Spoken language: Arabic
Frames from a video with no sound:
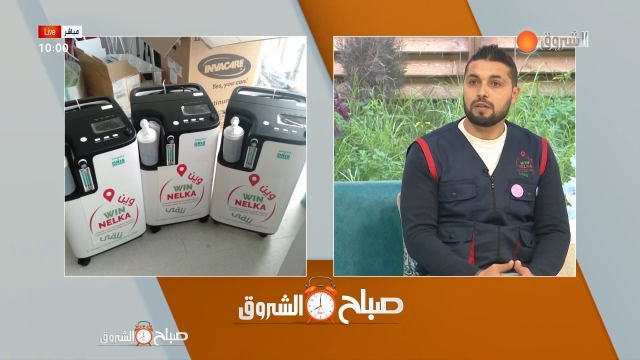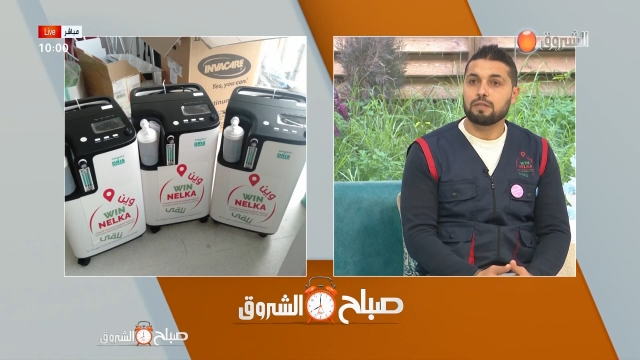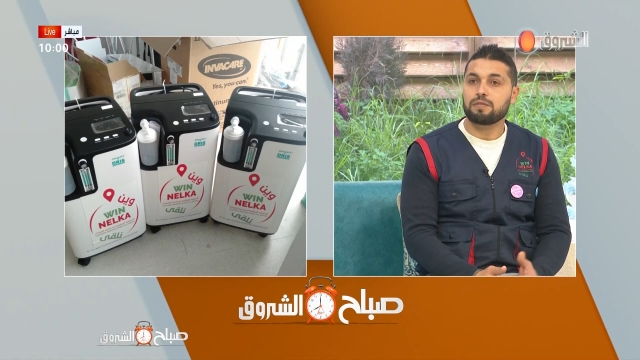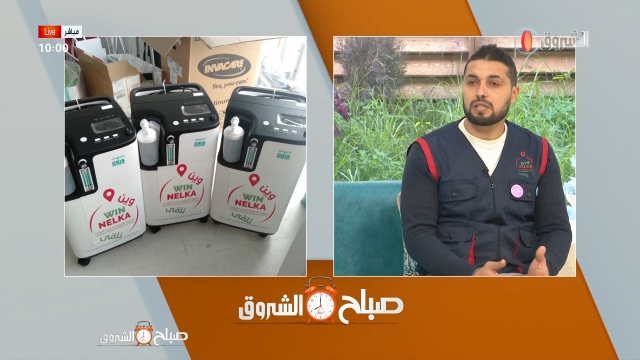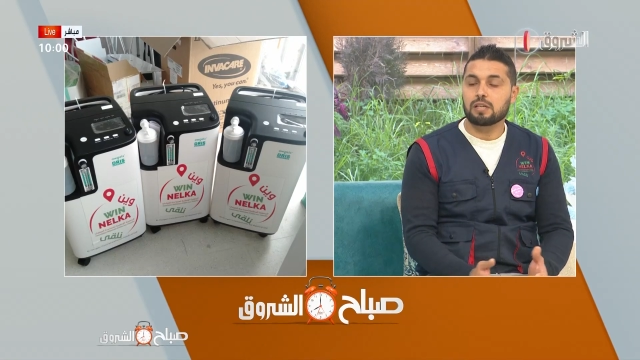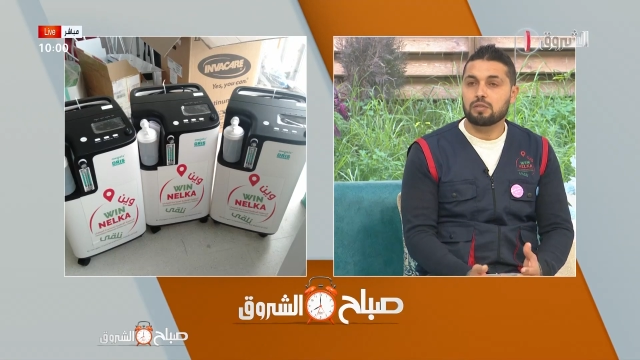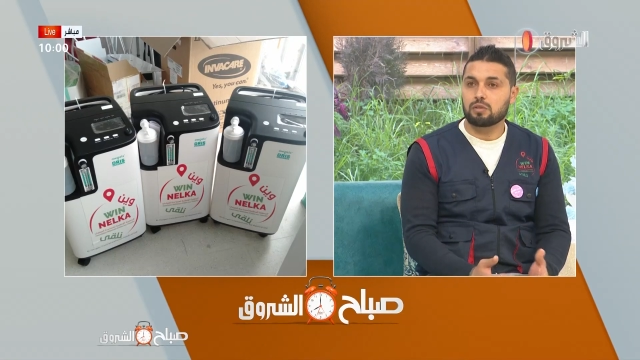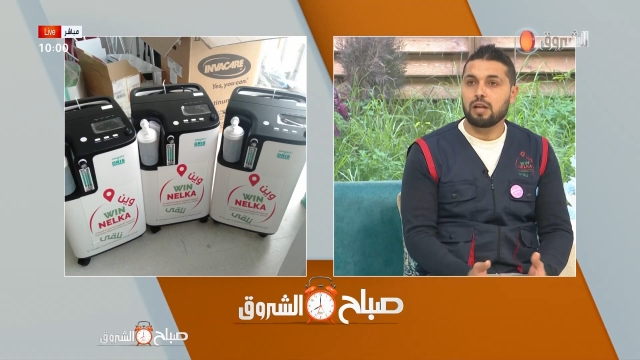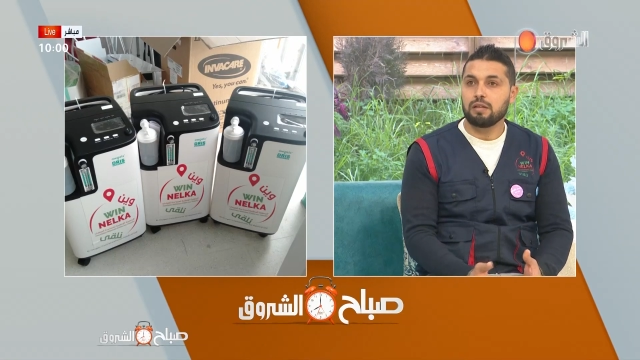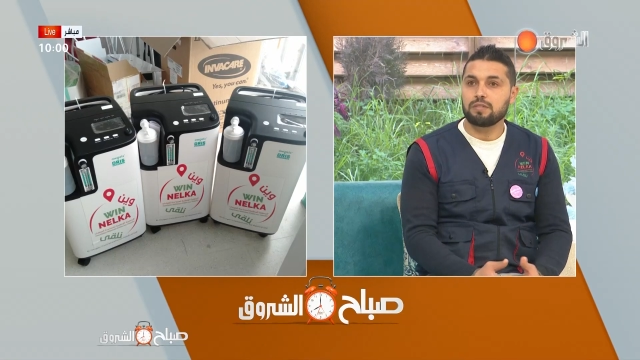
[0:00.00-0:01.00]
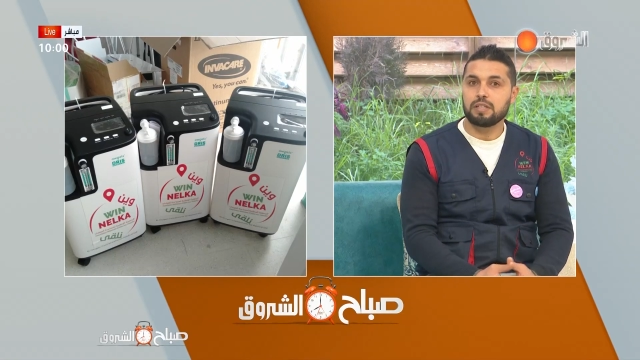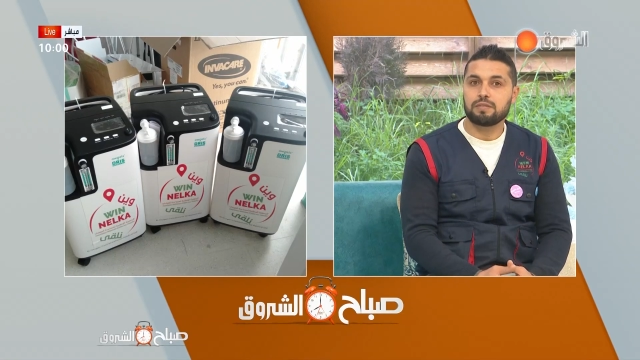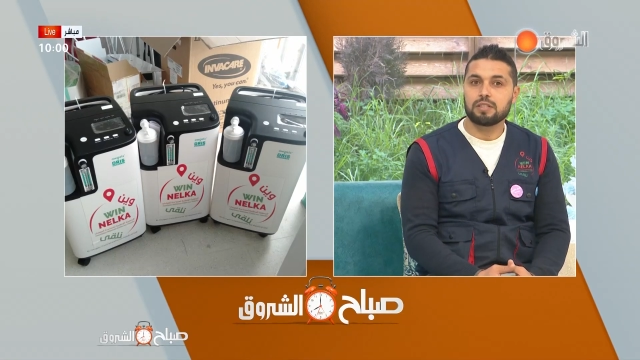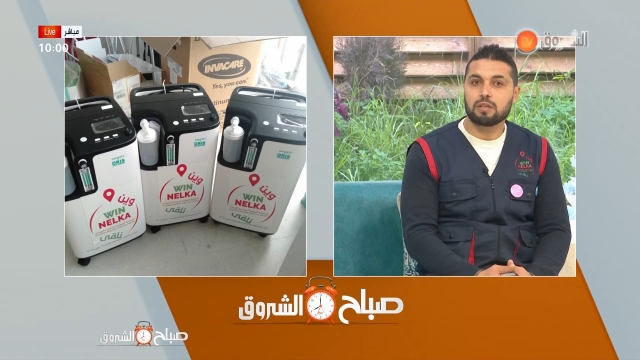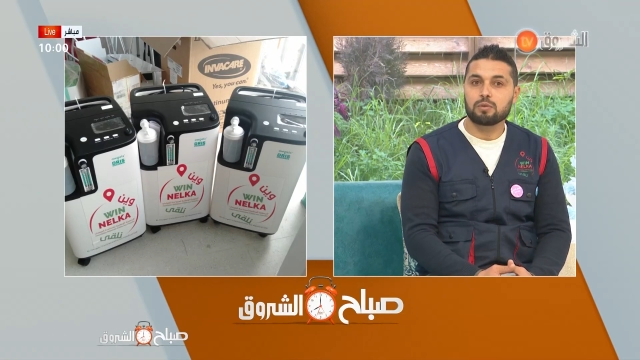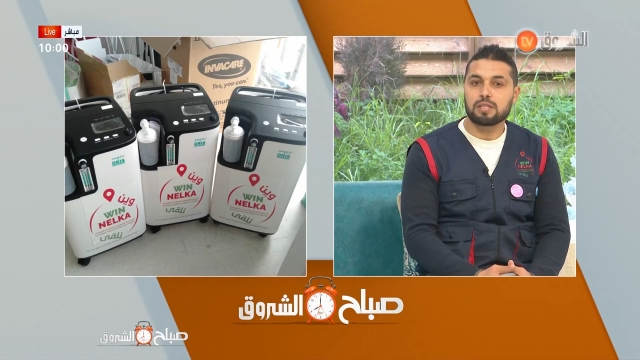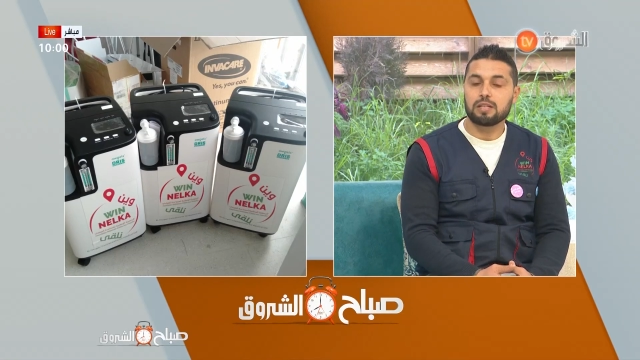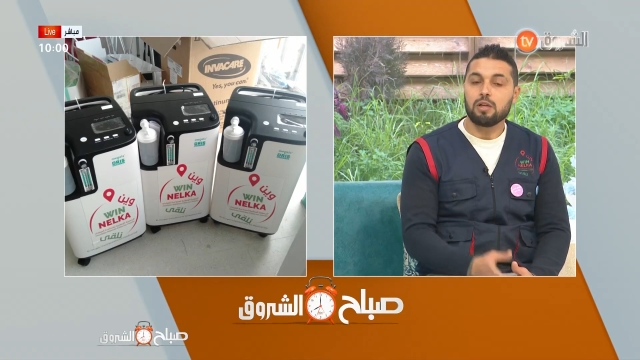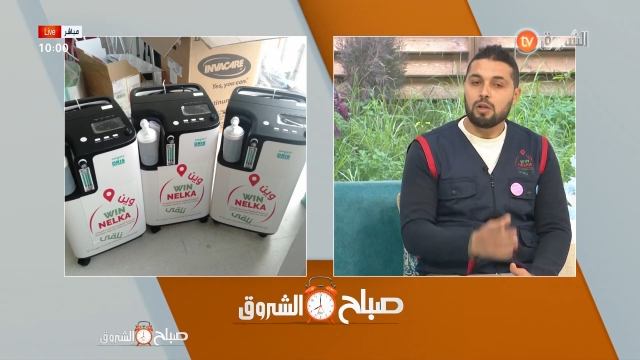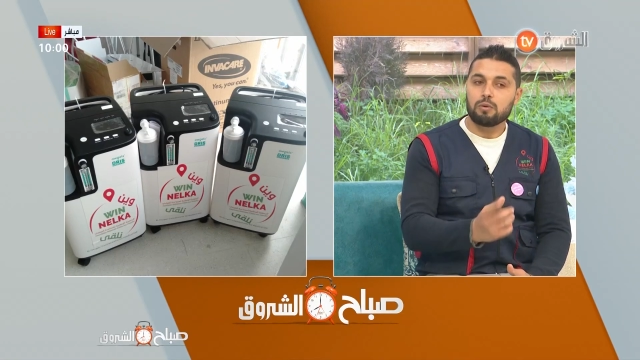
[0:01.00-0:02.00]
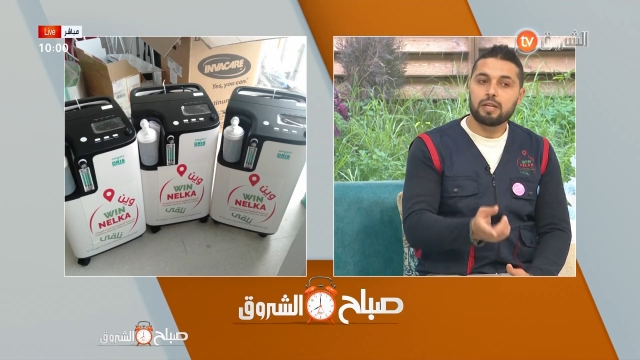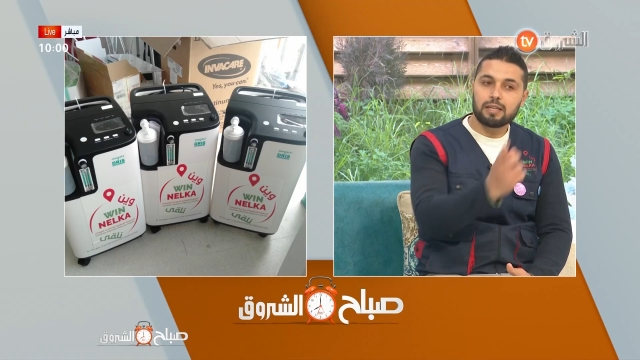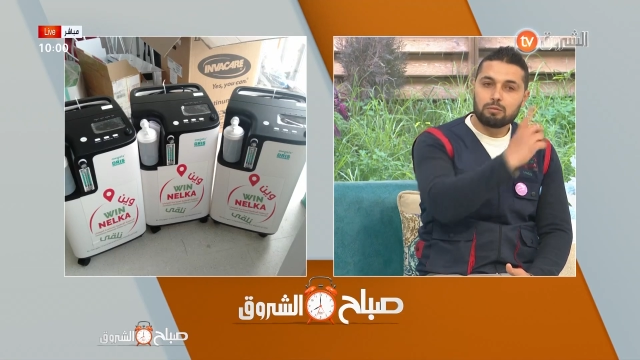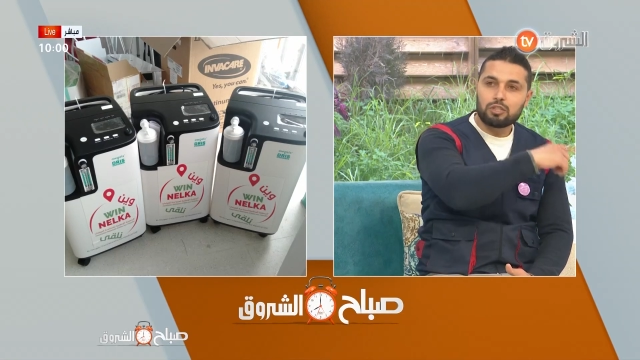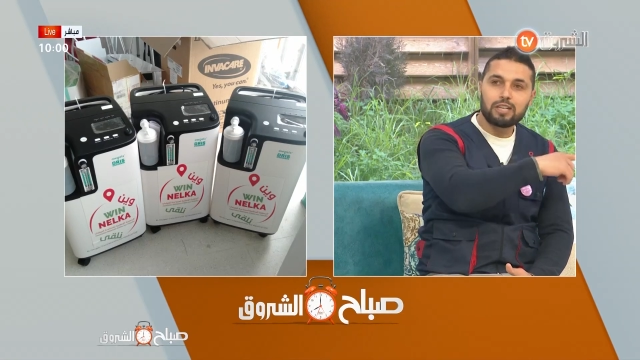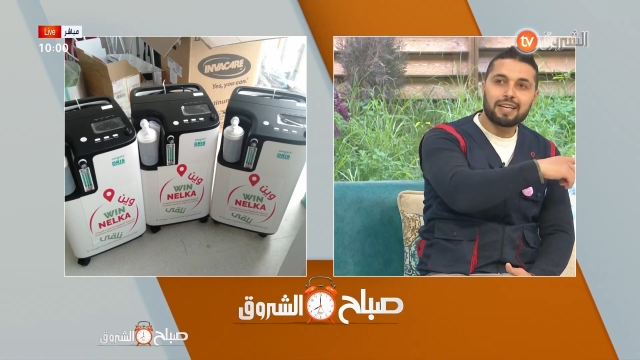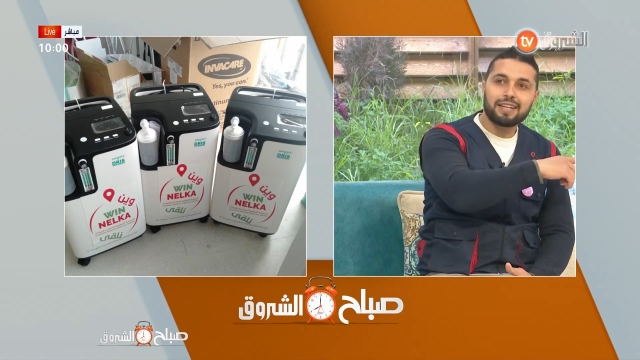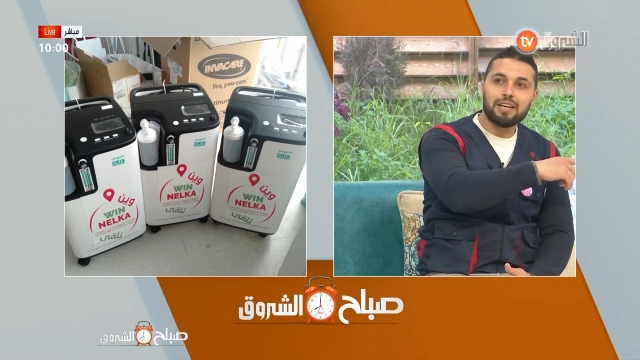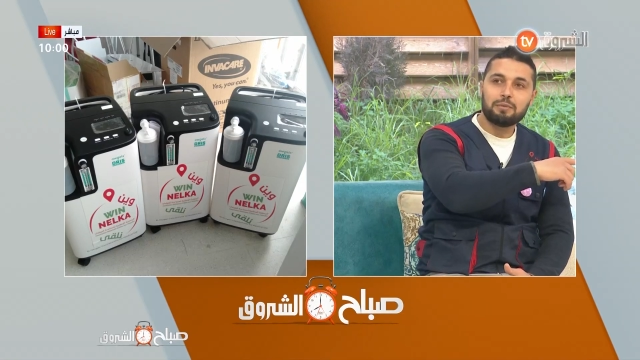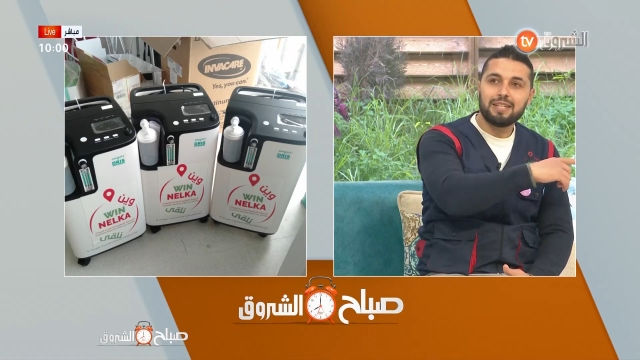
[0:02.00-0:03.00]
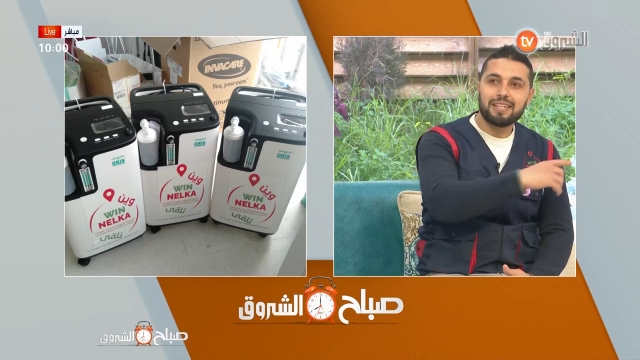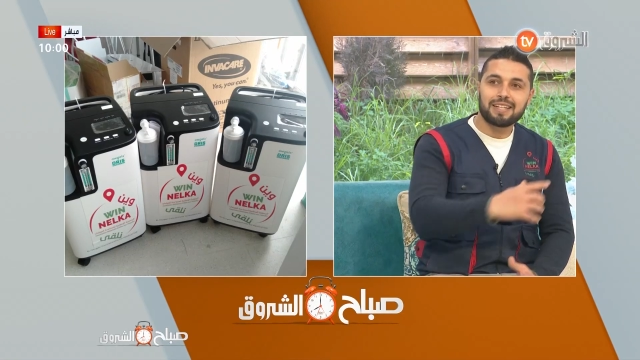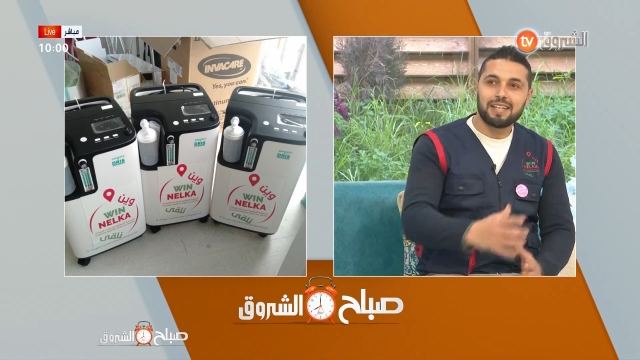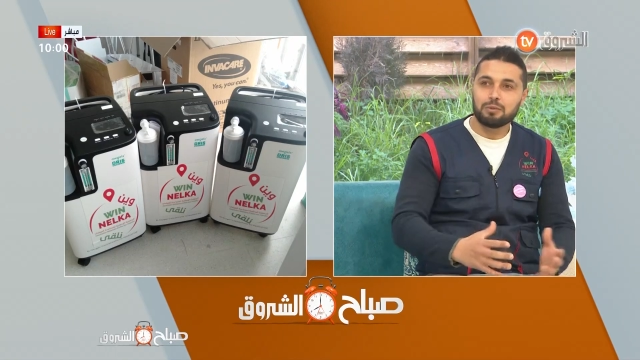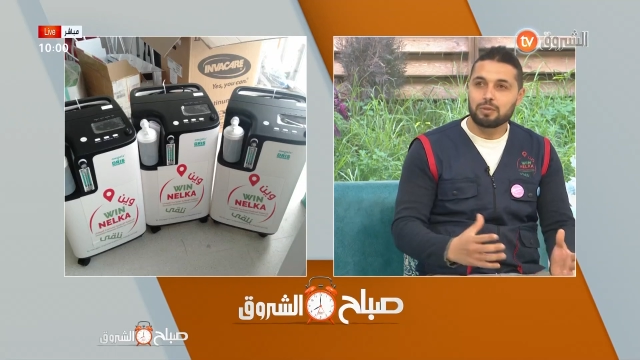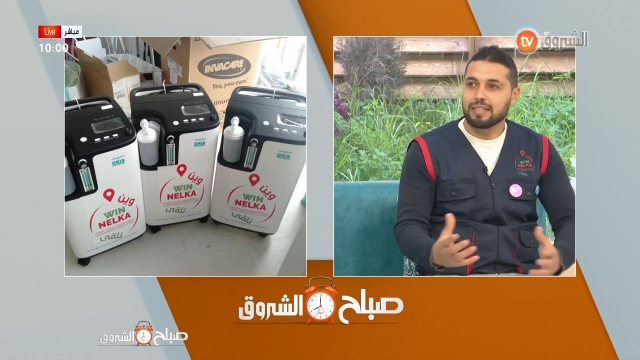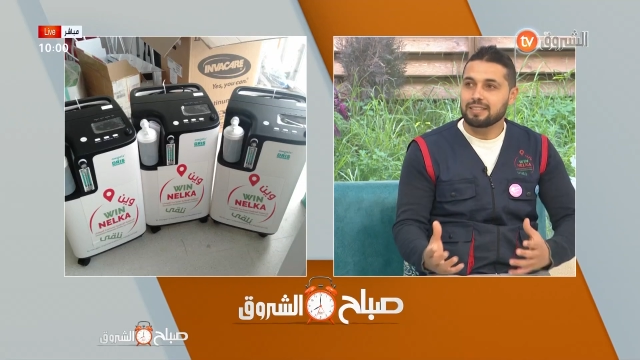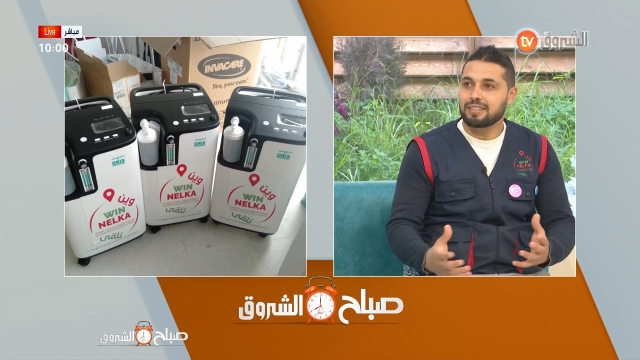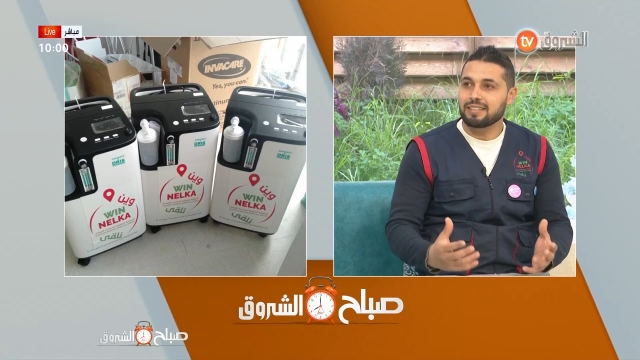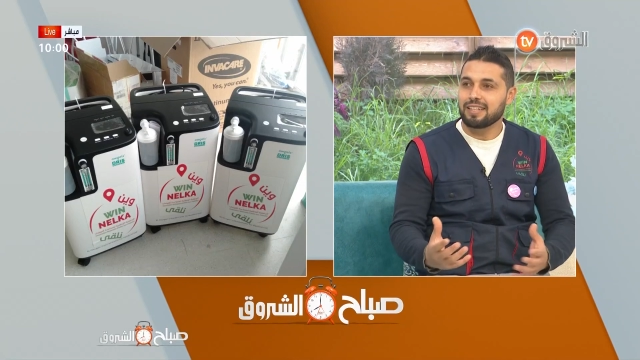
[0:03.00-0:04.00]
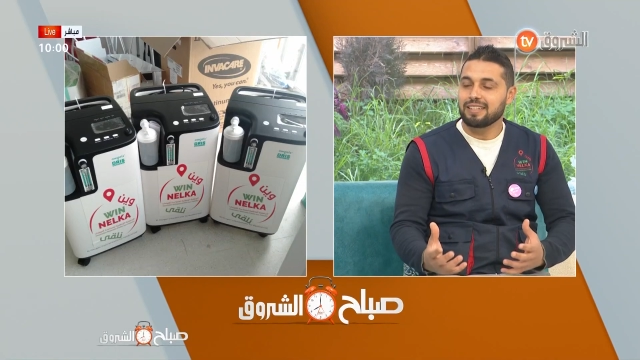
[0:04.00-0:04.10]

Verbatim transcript: في السرعه في في التوصيل ولكن مش لقيناه مليك لانه كانت